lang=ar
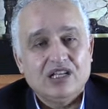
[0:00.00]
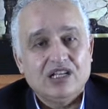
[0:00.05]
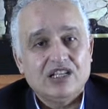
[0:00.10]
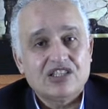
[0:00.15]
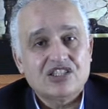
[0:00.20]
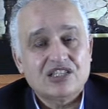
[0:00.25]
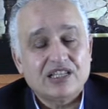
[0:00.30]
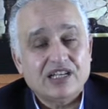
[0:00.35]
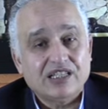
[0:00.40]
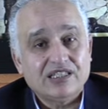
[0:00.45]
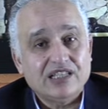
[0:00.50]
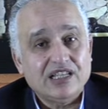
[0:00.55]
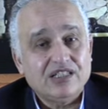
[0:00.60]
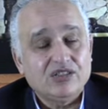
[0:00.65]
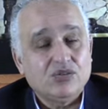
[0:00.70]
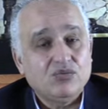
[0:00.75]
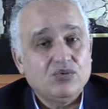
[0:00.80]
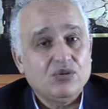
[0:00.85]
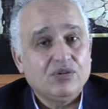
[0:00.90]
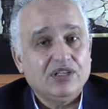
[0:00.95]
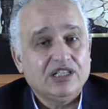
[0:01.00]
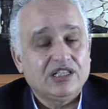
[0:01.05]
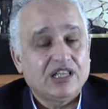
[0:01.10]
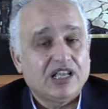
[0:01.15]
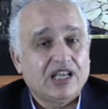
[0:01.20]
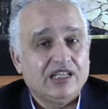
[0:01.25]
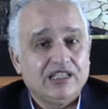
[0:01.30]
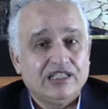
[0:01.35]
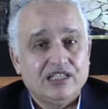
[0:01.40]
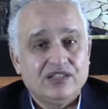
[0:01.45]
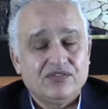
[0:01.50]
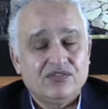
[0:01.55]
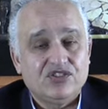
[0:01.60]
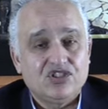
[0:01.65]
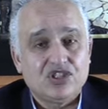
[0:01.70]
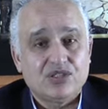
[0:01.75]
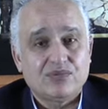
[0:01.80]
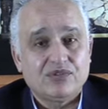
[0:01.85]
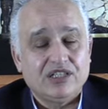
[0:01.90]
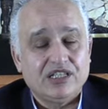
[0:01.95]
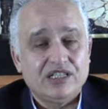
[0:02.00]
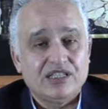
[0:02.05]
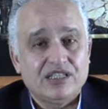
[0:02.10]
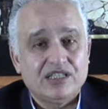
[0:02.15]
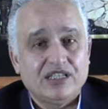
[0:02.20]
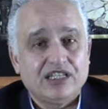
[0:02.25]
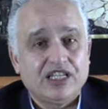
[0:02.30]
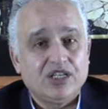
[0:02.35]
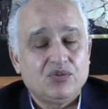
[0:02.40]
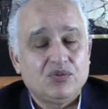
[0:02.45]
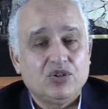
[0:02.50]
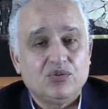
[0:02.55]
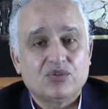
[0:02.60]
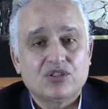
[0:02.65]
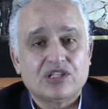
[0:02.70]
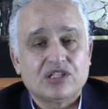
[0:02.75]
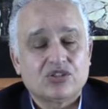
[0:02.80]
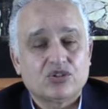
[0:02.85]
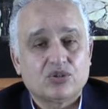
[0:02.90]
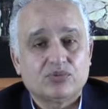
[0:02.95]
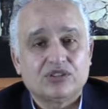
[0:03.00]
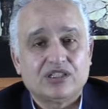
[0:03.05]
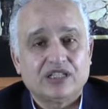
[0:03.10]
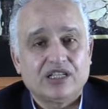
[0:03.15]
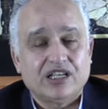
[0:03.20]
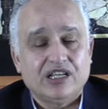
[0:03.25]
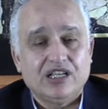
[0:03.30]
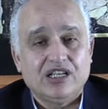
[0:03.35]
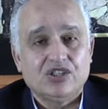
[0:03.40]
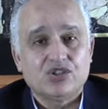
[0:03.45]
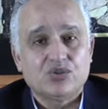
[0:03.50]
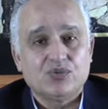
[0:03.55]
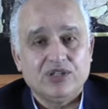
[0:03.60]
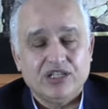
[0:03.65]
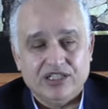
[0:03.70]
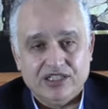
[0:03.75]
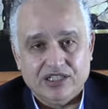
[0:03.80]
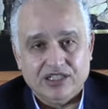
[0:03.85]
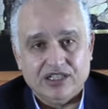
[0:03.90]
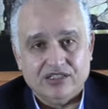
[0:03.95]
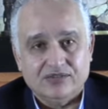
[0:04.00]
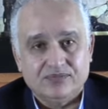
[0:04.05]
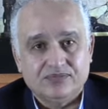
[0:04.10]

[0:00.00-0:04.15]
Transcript: السرطان هو واحد الخلايا في جسم الانسان كيوليو يتكاثروا بطريقه عشوائيه